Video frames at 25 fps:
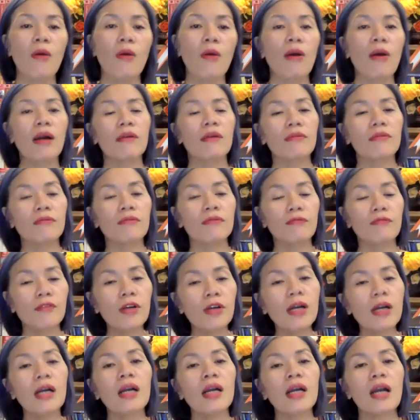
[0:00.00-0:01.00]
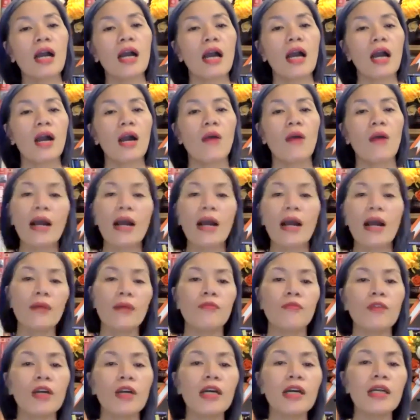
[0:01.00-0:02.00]
hoặc Phương à, hòa hợp
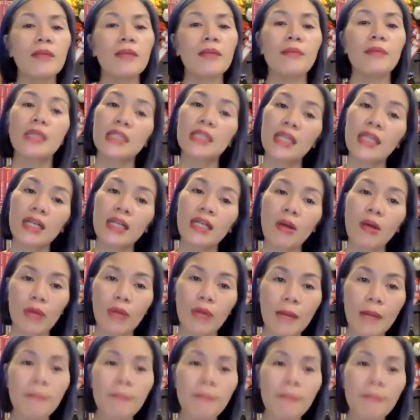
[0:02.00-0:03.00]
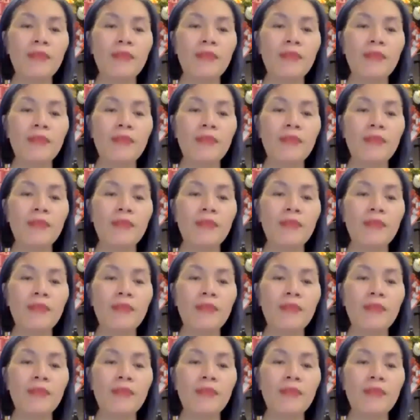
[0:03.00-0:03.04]
với Mỹ Tân Ngọc Lâm,